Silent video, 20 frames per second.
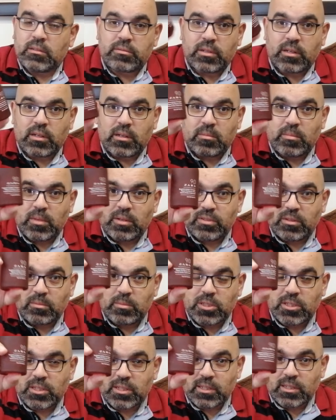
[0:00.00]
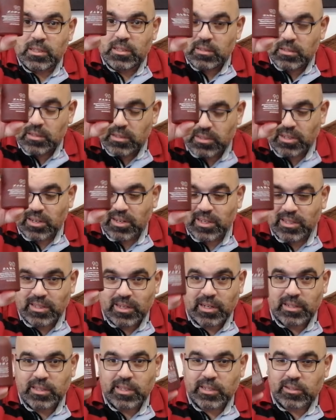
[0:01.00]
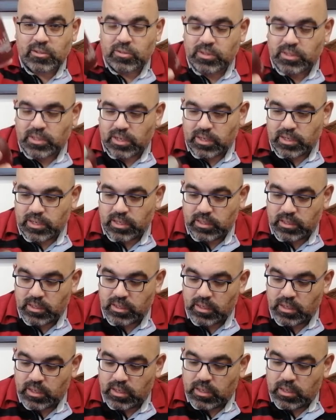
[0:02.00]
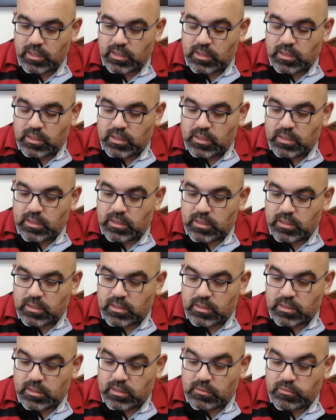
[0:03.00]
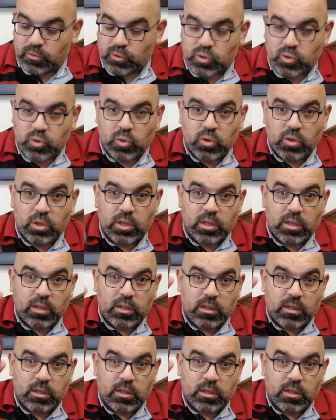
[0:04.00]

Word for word: فما في مشكله اطراءات رح تاخدوا اطراءات الفصول